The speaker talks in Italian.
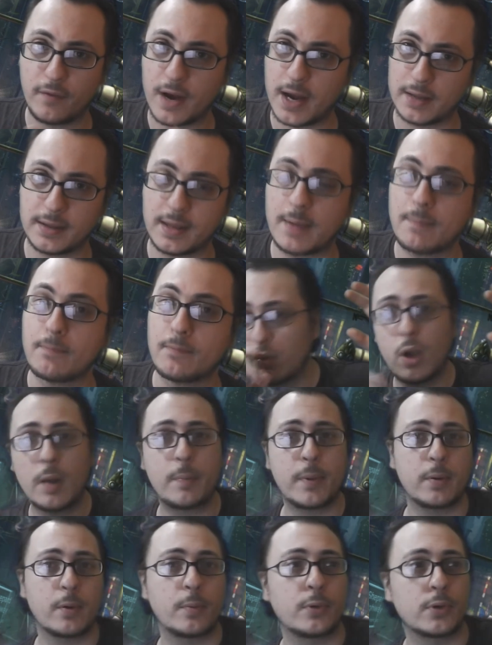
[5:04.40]
fatta e tu al
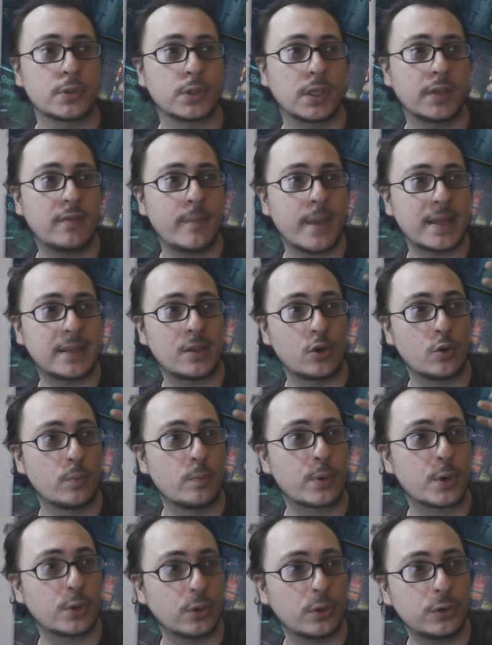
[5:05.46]
primo posto devi mettere un
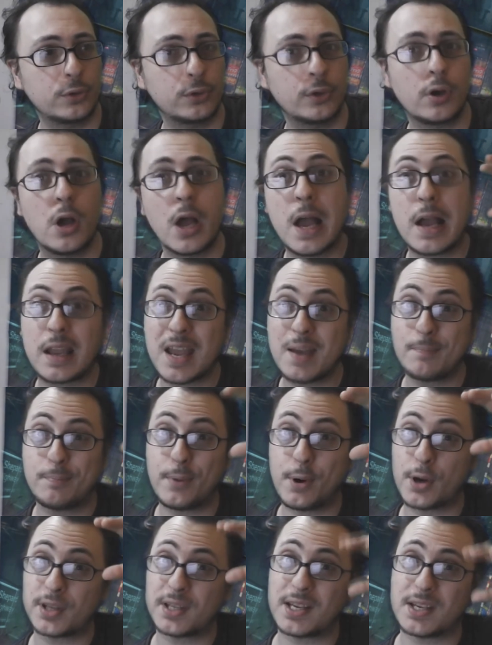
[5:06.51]
prodotto che
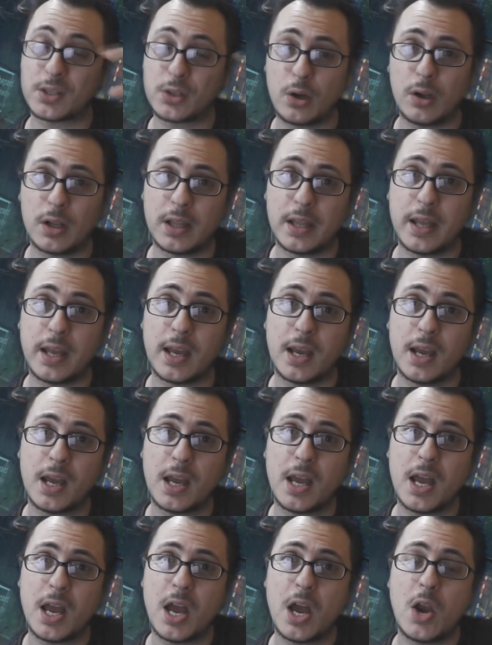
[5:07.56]
porta soldi
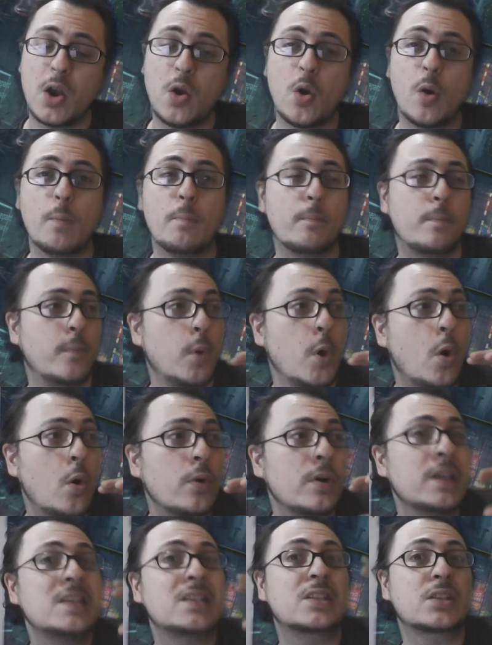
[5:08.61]
non,
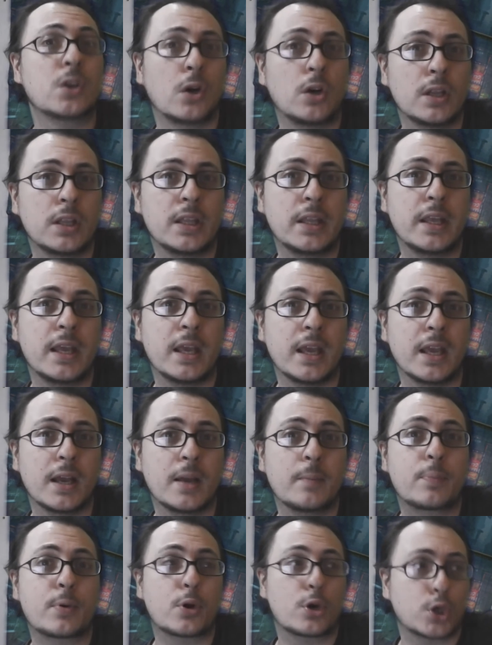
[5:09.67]
non i soldi
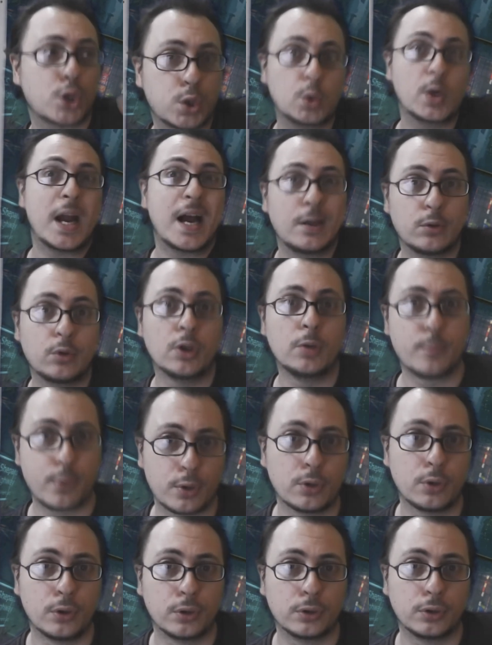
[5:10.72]
prosciugando il
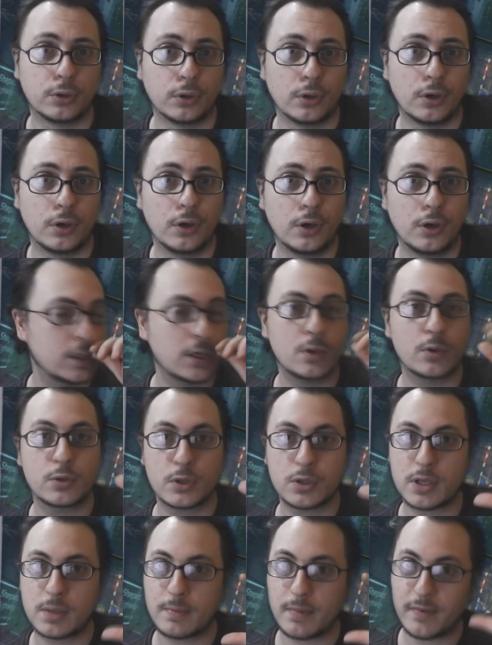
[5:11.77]
prodotto, cioè non
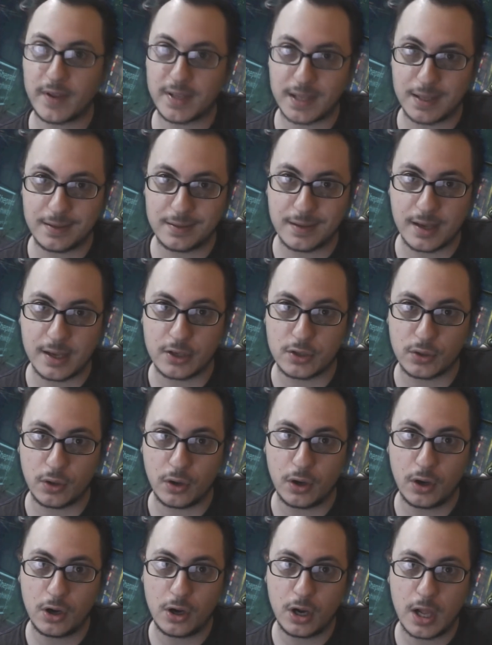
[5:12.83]
so se mi avete
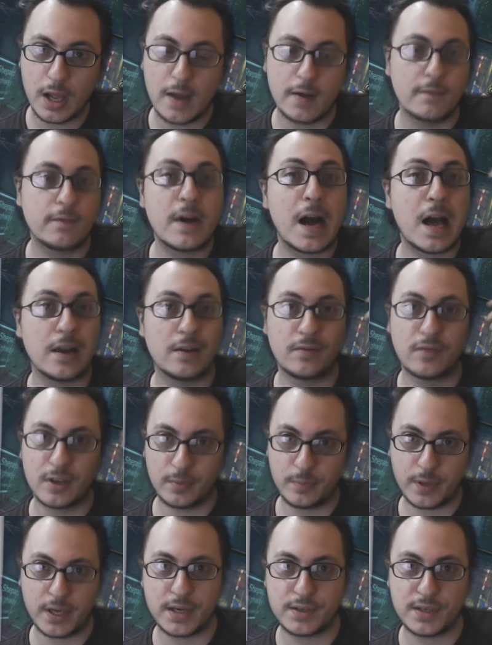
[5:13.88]
inteso,
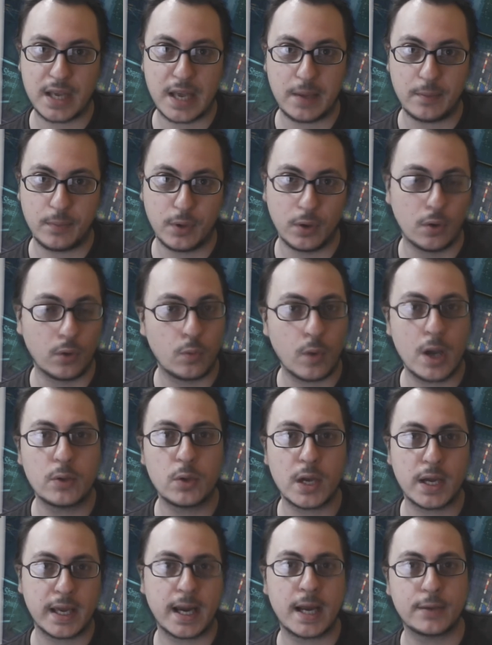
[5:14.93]
Valve per esempio
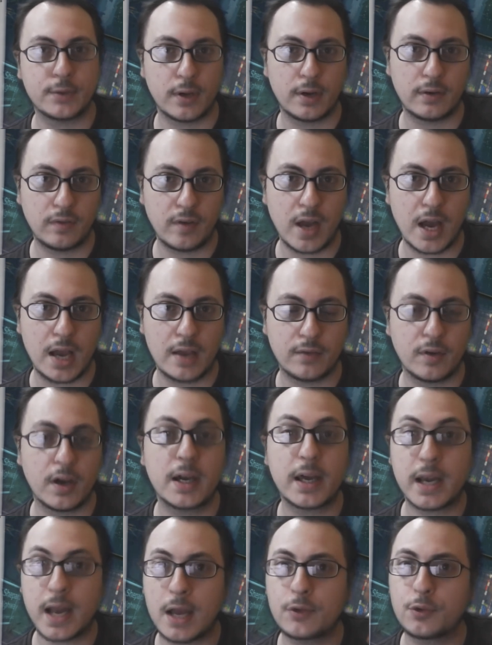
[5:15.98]
quando ha creato Half-Life ha
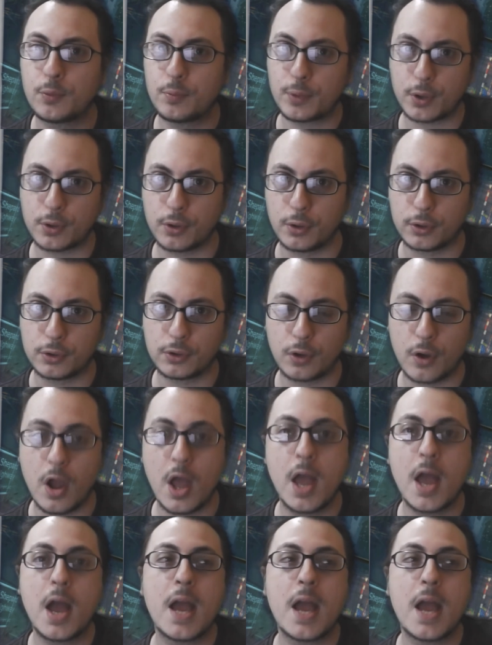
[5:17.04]
creato un prodotto